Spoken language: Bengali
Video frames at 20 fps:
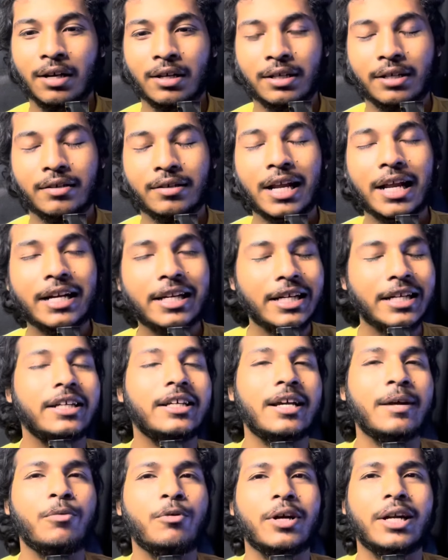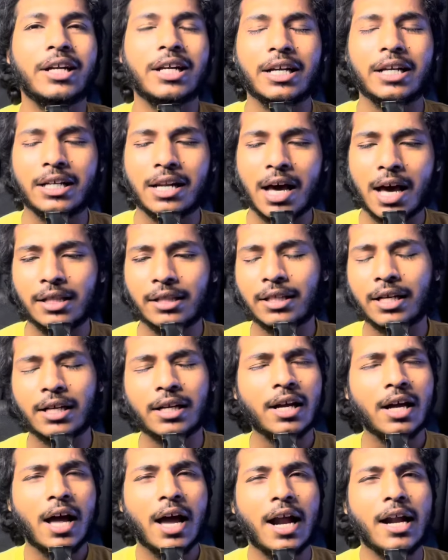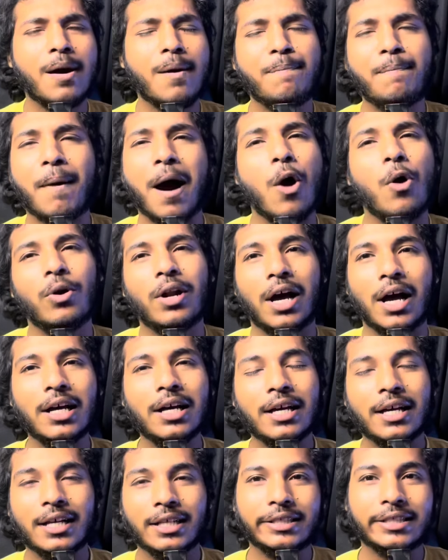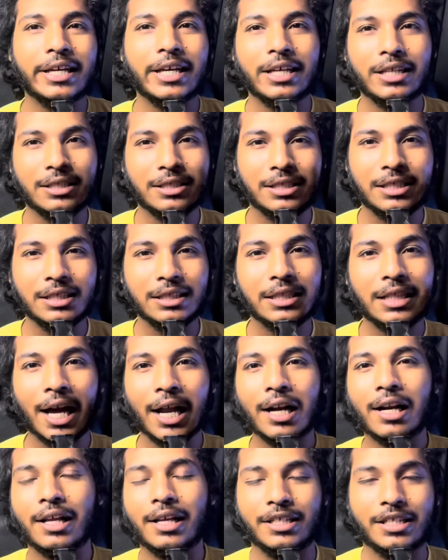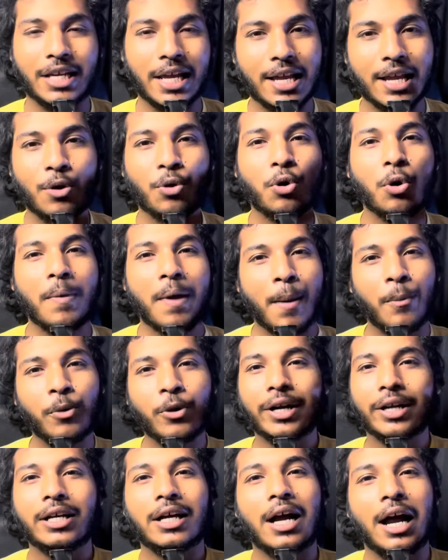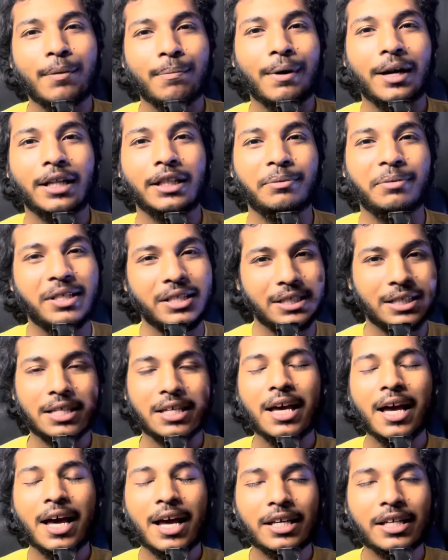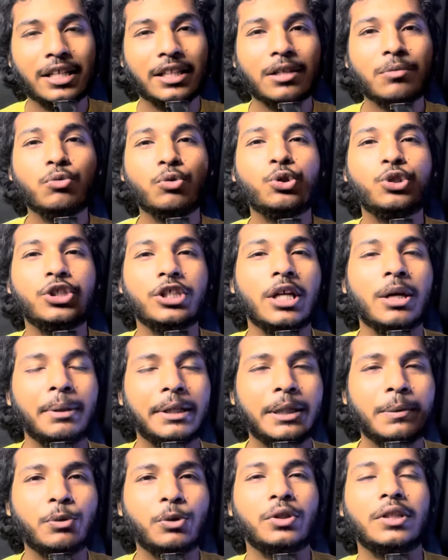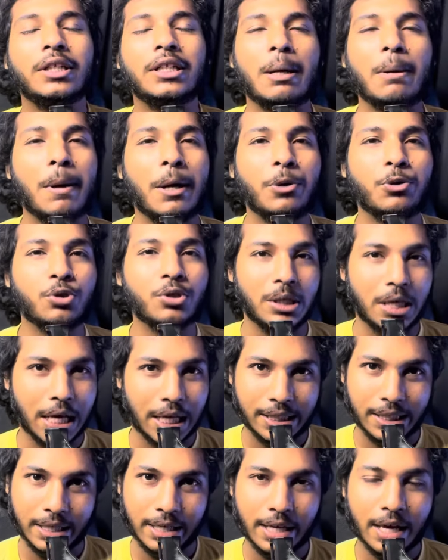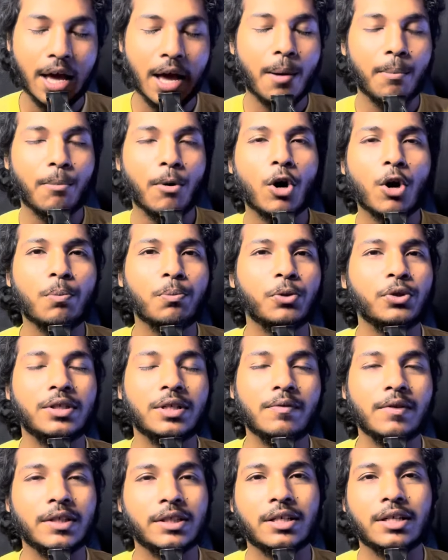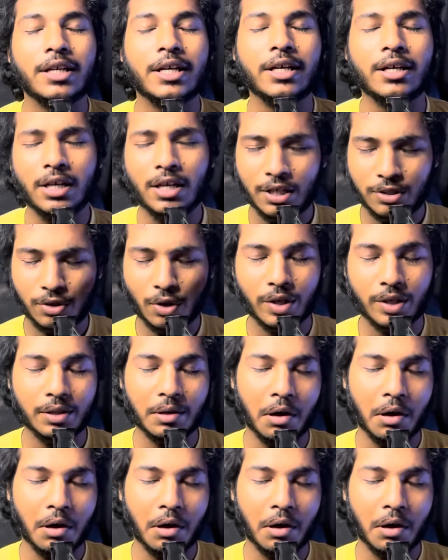ক্রেডিট এবং এটা নীলায়নদার একটা পাওনা যে জিদ্দার সেই রকম এমন একটা গান বানাতে পেরেছে যাতে মুর্শিদাবাদে প্রত্যেকটা মানুষ নাচে বহরমপুর সিলভার স্ক্রিনে সরি